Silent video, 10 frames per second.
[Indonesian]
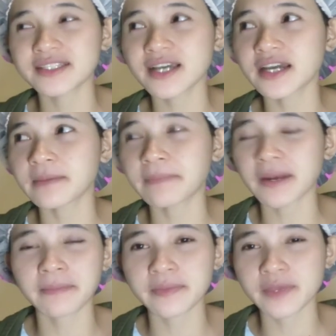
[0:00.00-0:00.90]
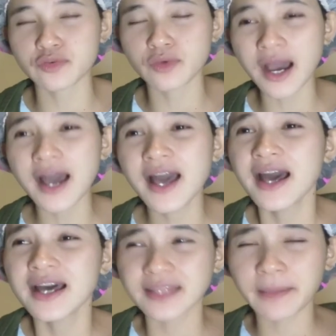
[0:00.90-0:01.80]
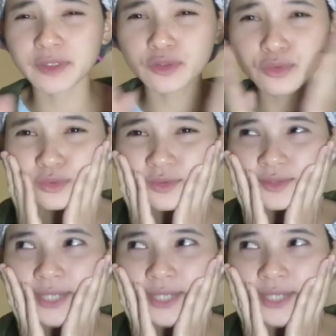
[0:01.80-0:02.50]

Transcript: aja ada pelembabnya juga tapi tuh